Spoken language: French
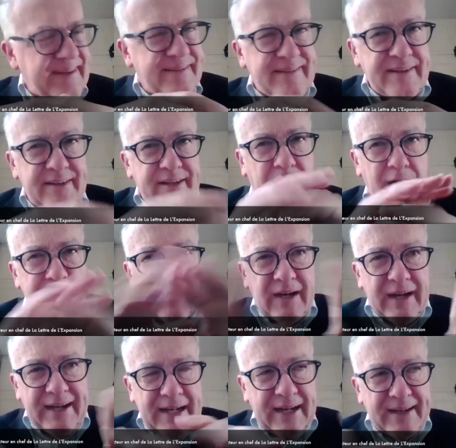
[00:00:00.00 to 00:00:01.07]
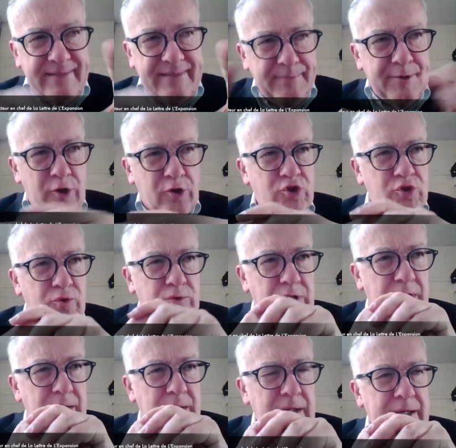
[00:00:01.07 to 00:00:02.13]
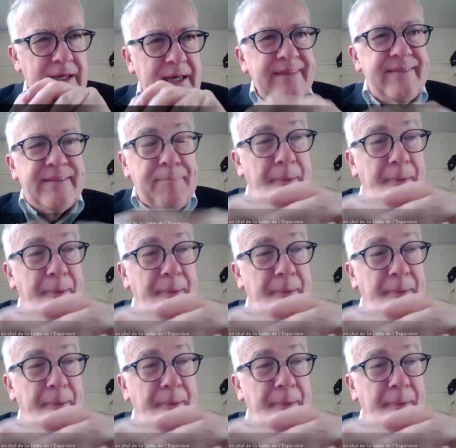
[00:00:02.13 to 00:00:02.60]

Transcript: etc. dans la galaxie Mélenchon. Et c'est